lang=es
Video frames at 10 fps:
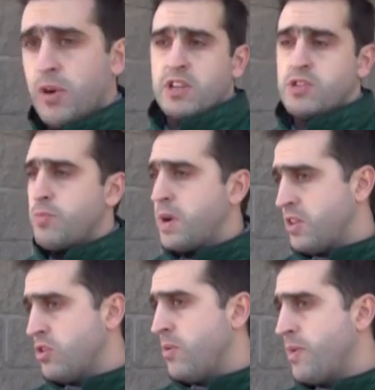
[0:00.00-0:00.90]
en esos
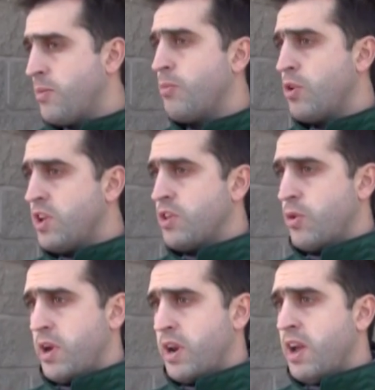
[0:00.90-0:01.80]
partidos también es muy
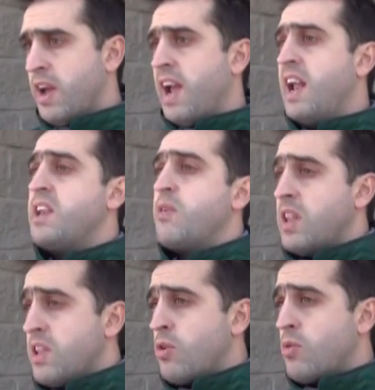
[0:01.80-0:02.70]
lindo ver el
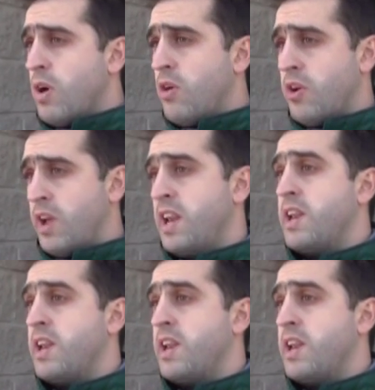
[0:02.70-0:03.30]
nivel de los jugadores,